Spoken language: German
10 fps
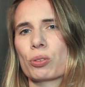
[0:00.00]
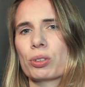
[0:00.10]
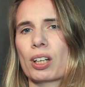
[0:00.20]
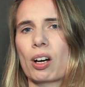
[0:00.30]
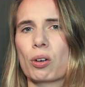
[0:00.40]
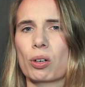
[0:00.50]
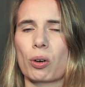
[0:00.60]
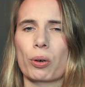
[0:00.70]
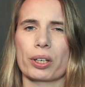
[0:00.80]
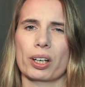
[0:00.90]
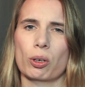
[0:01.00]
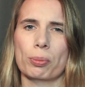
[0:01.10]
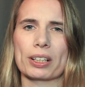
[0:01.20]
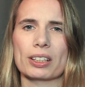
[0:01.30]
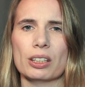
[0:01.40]
und auch euer
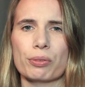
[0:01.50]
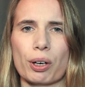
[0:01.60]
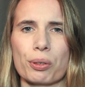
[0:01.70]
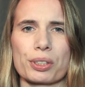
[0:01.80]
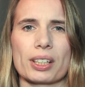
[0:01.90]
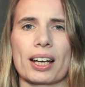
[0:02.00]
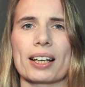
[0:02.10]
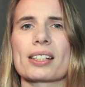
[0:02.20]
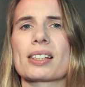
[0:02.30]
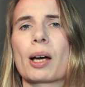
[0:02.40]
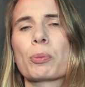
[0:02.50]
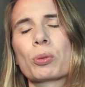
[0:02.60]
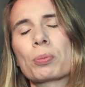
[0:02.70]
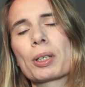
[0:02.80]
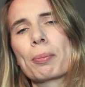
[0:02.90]
Objektiv ausgereizt habt
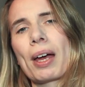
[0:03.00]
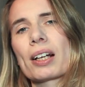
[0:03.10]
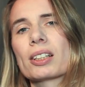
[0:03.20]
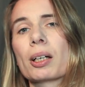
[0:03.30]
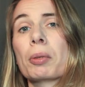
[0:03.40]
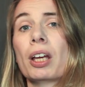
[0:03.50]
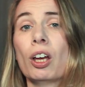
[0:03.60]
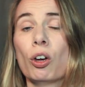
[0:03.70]
und gemerkt habt,